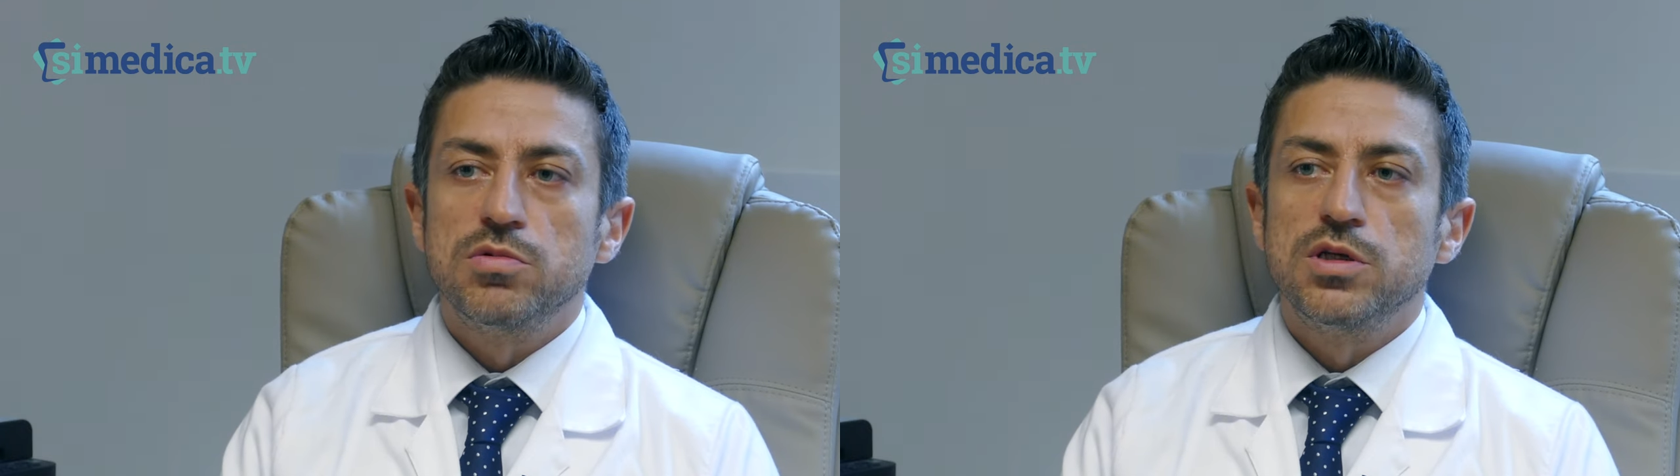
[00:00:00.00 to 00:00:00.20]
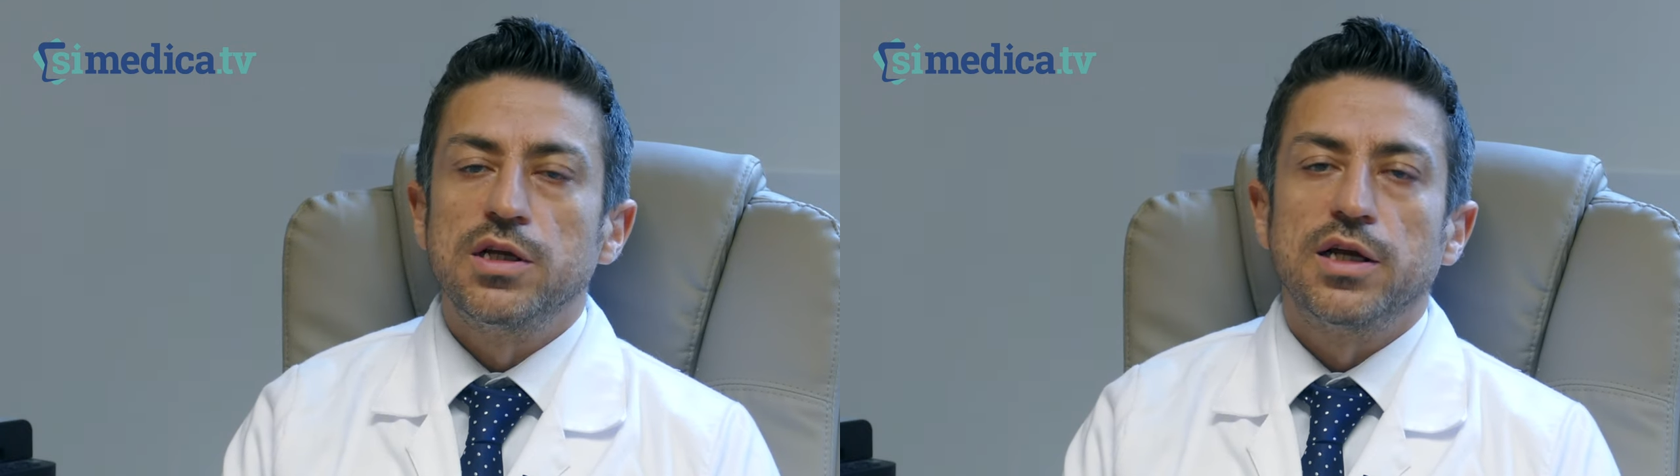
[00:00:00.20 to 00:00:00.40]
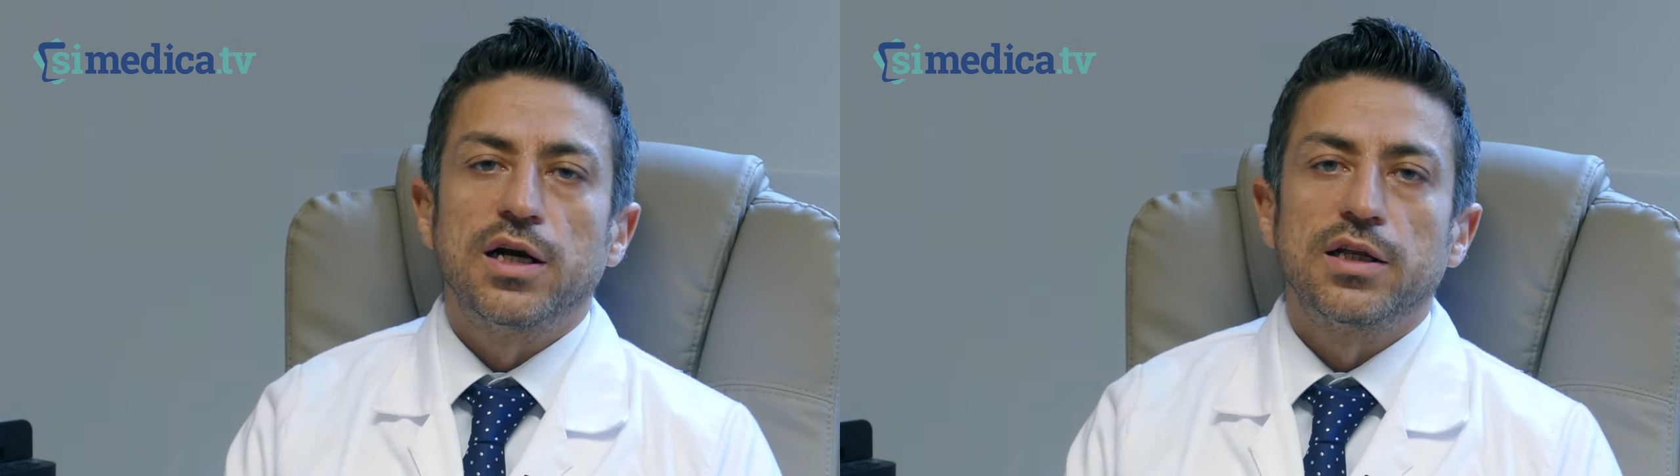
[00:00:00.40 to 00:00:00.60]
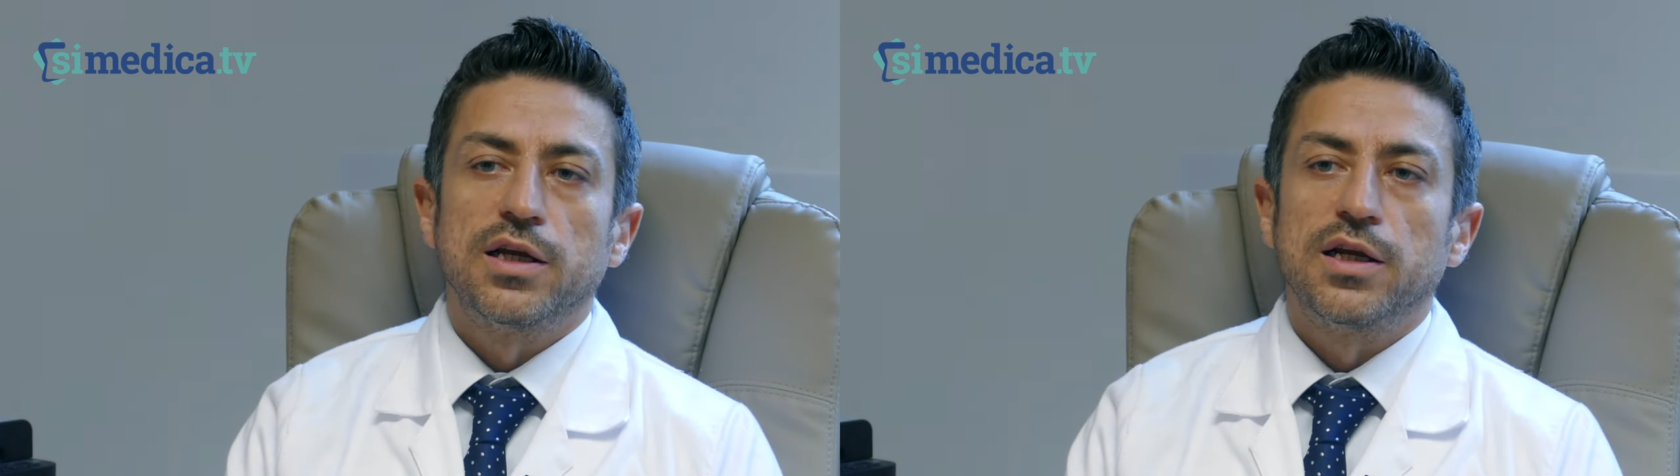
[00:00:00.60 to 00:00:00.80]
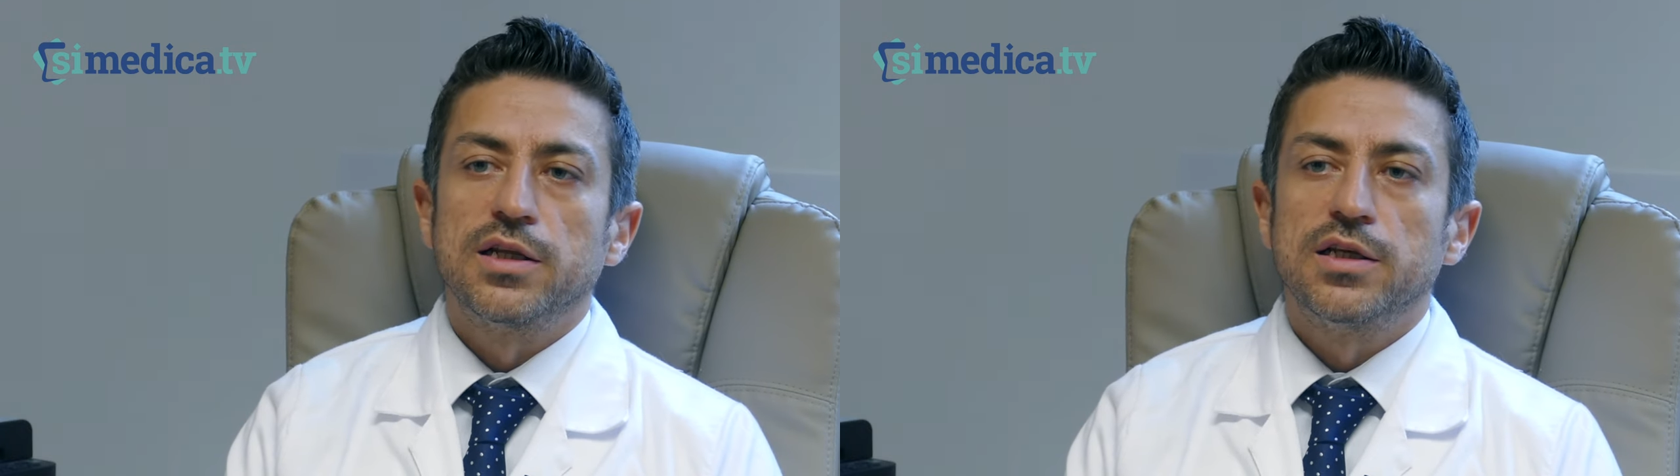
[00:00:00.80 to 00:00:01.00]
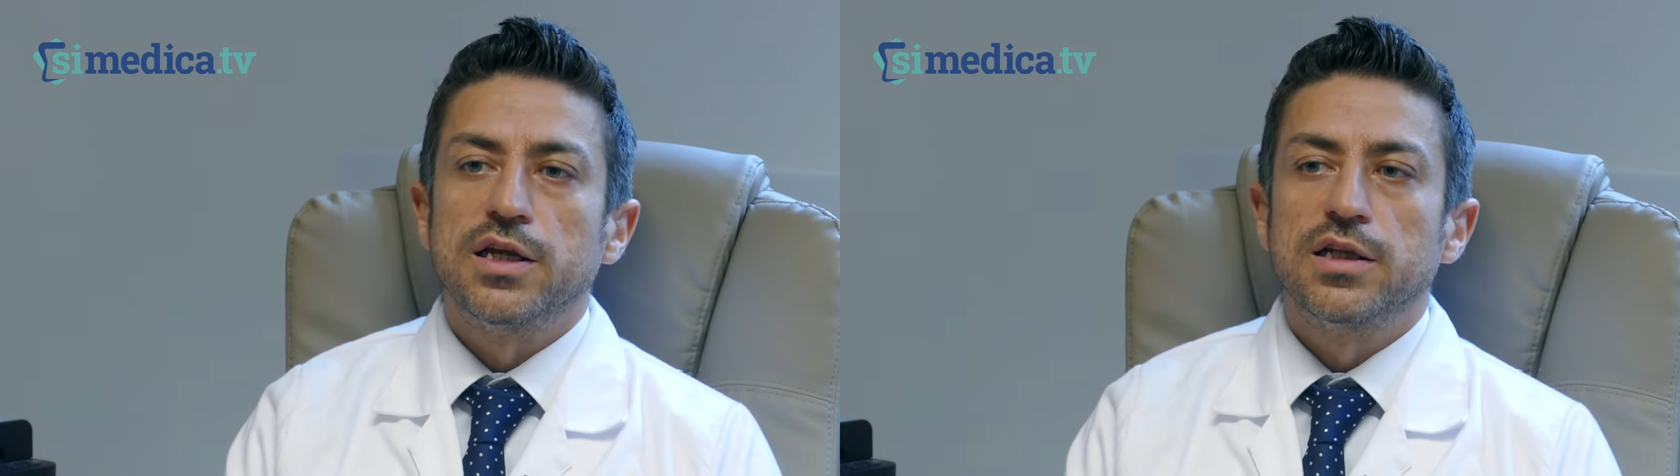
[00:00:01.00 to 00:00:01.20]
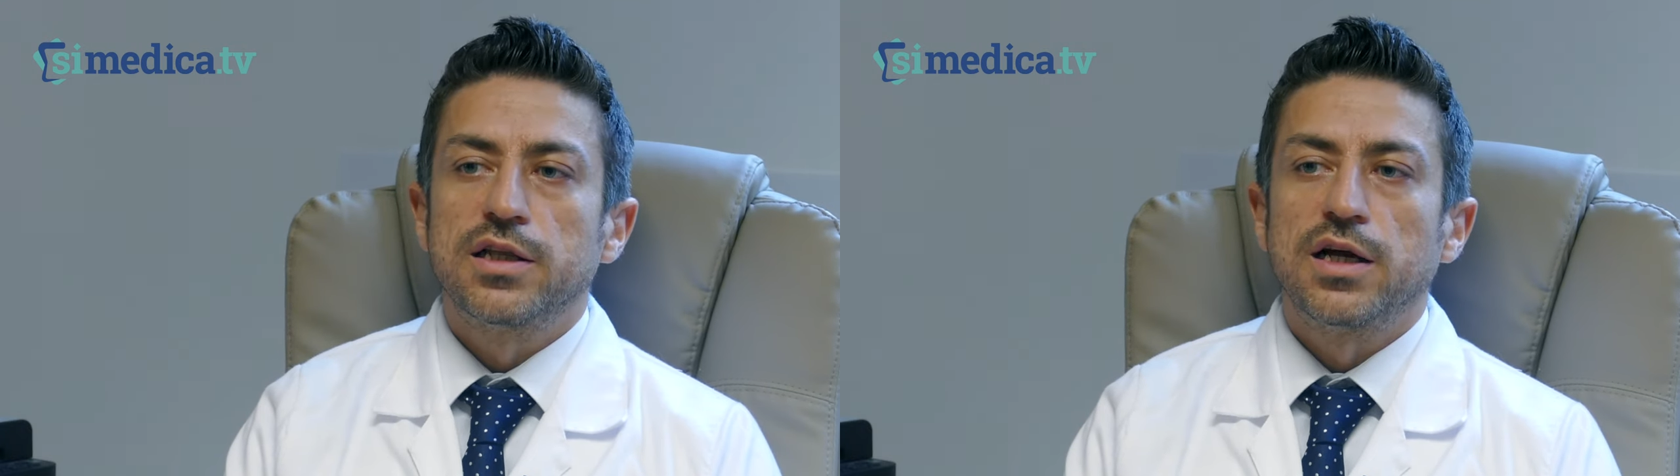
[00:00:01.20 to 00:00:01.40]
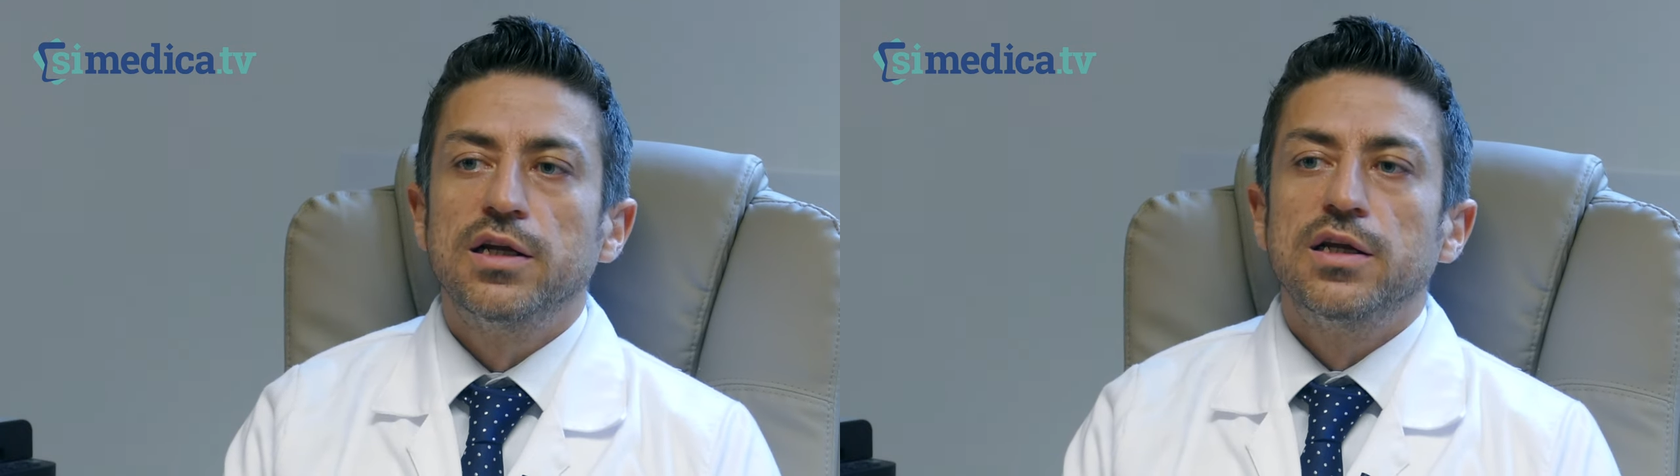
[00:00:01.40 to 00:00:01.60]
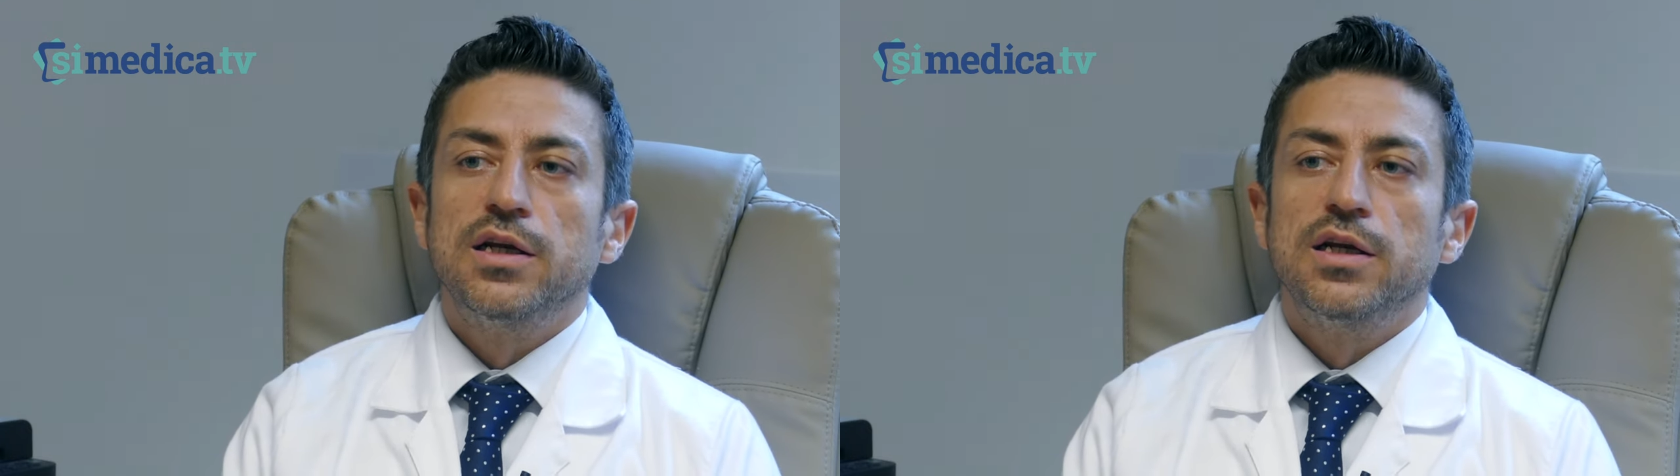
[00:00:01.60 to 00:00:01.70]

quindi legati alla dieta,